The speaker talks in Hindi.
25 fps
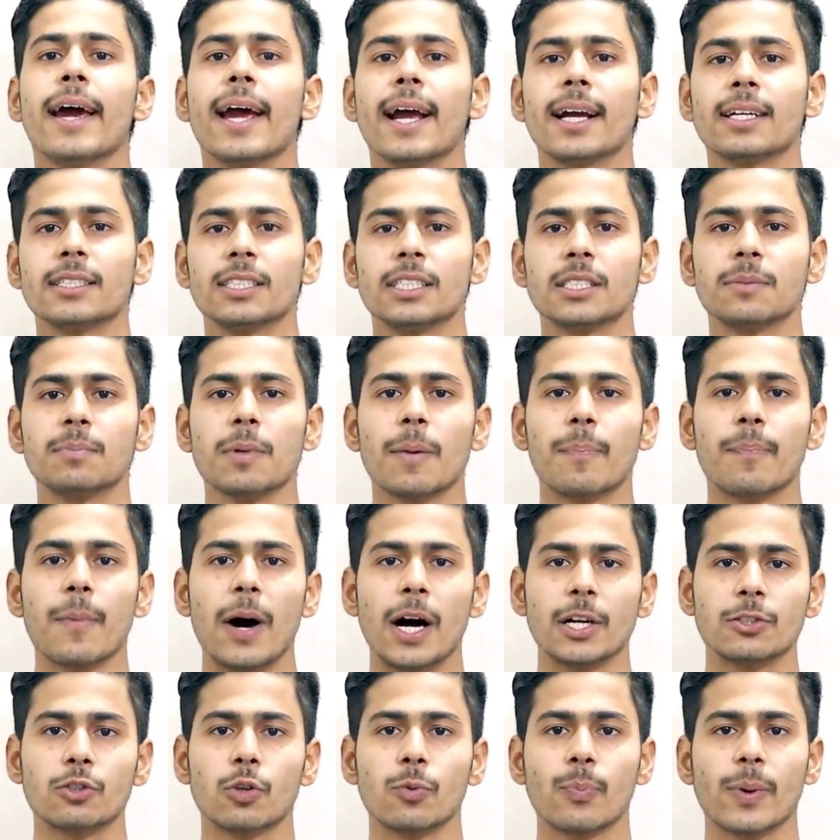एक जिसमें
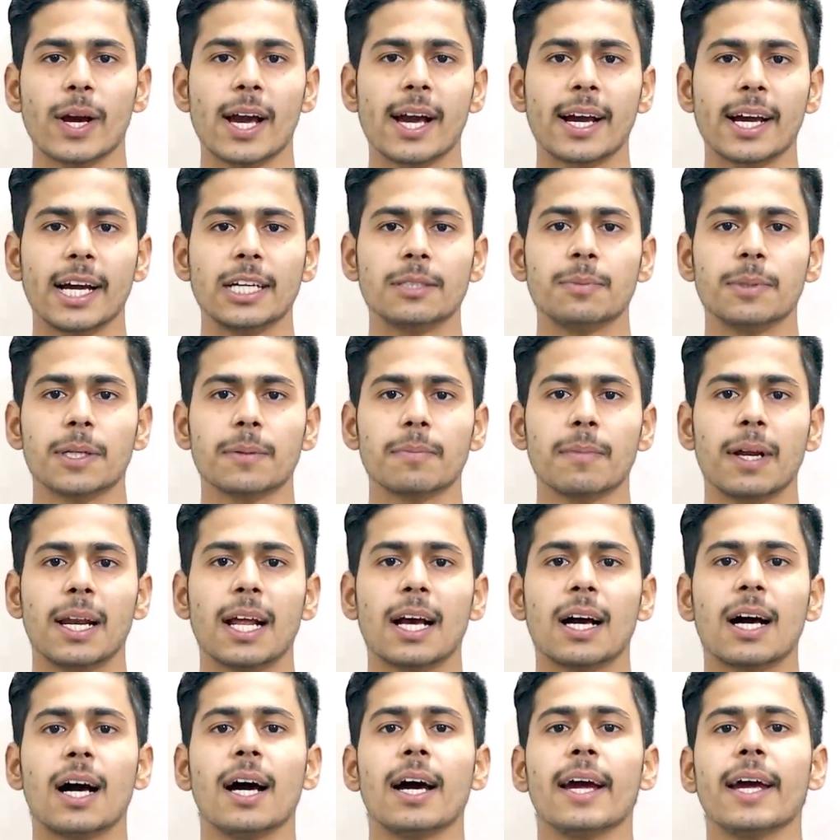पांच रुपए का कैशबैक
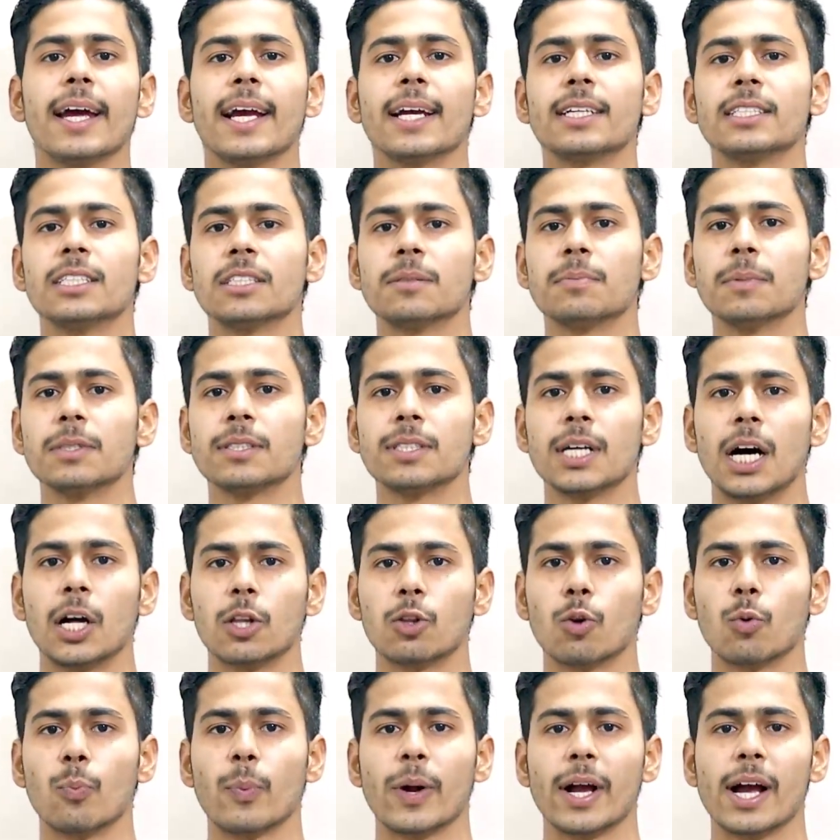मिलेगा एक जिसमें
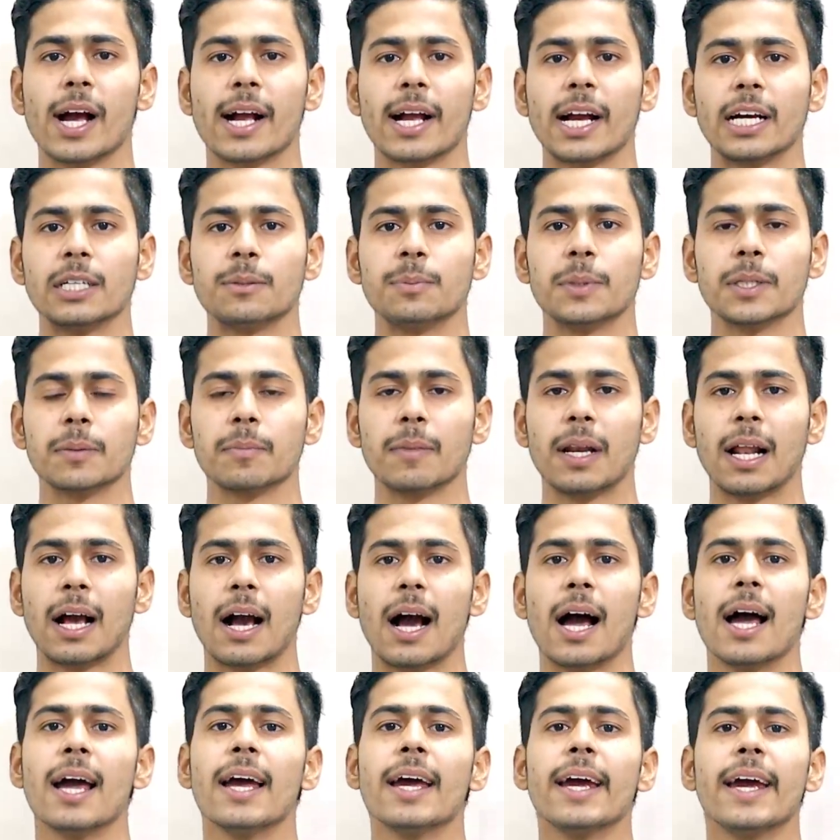सात रुपए का कैशबैक
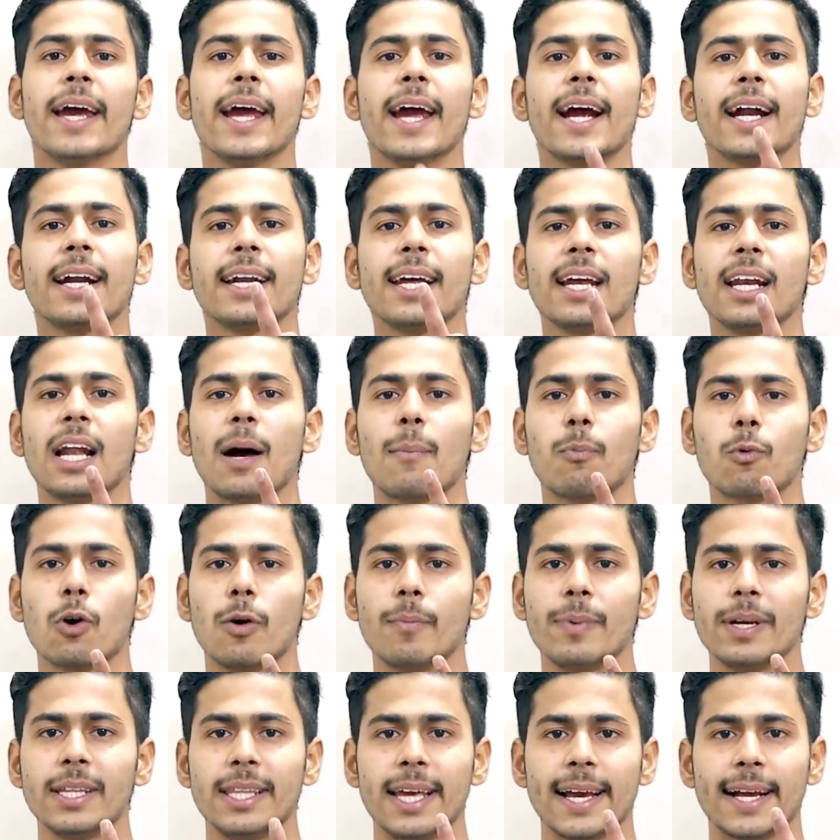मिलेगा एक डील आपको
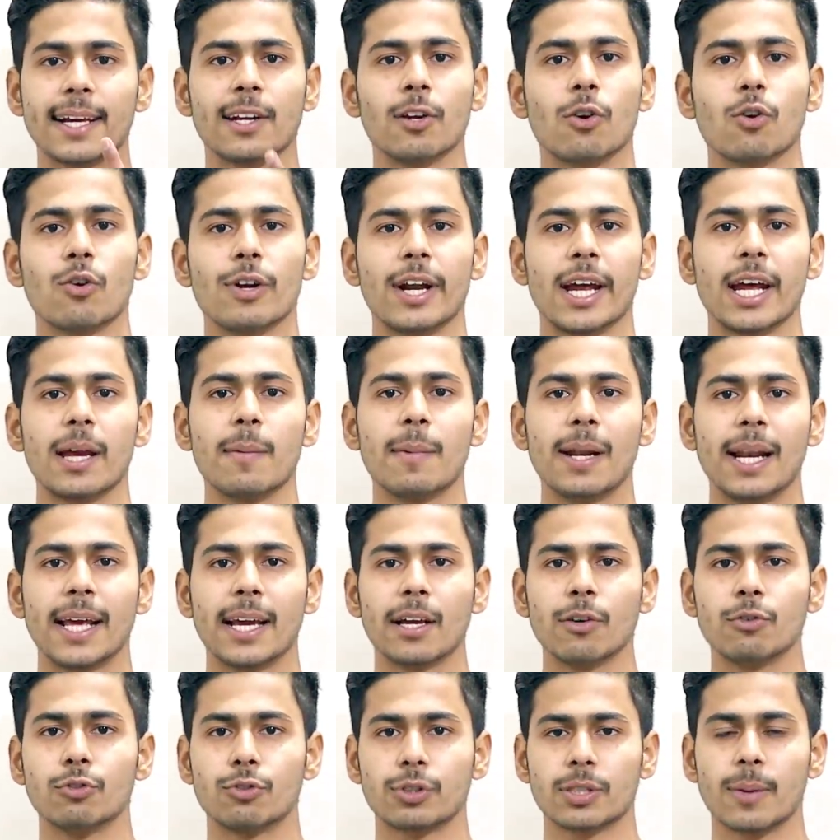अभी देखने को नहीं
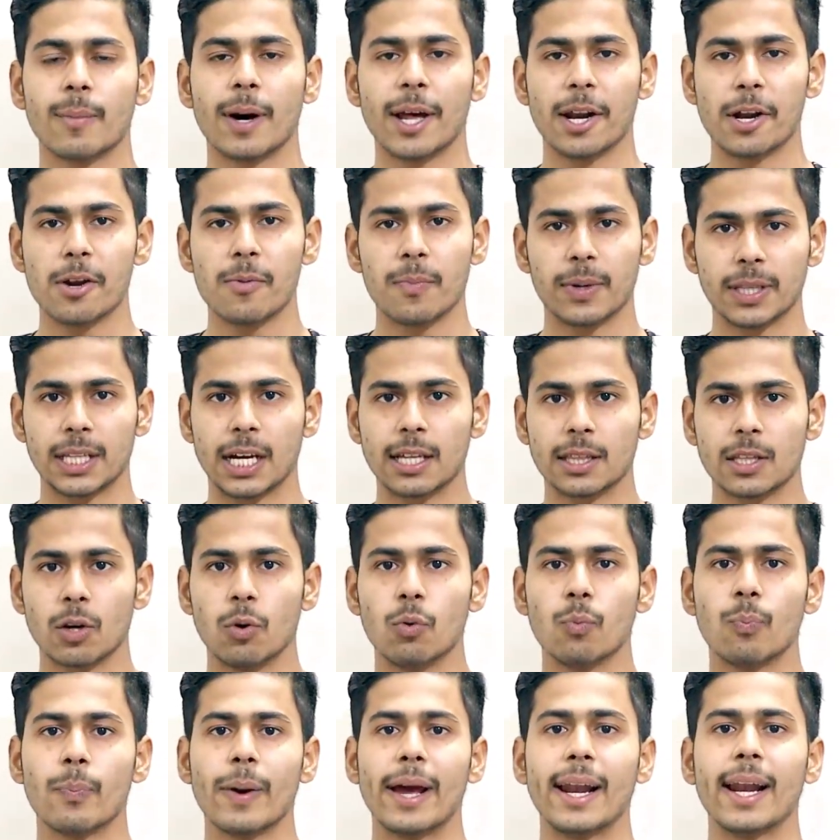मिलेगी उसके बारे में बताता
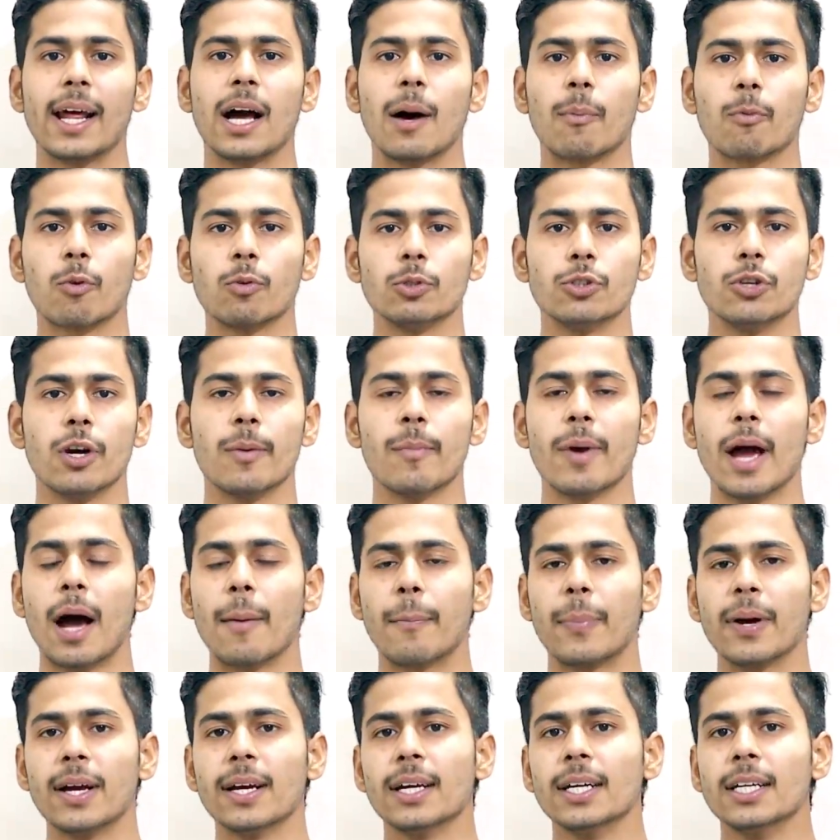हूँ पहले आपको जो है मैं
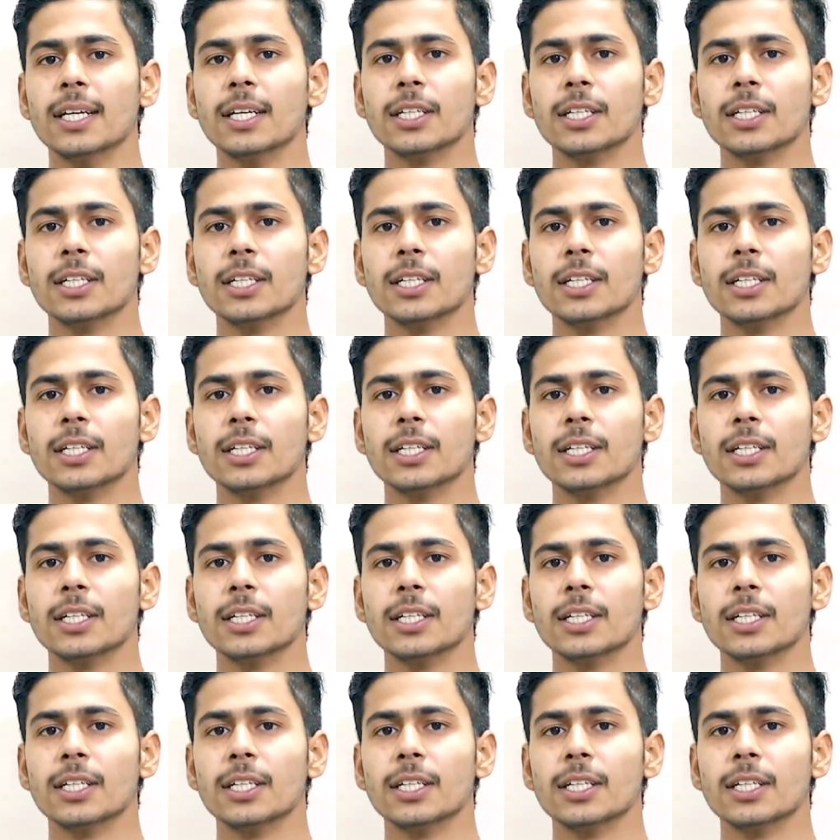यहाँ पे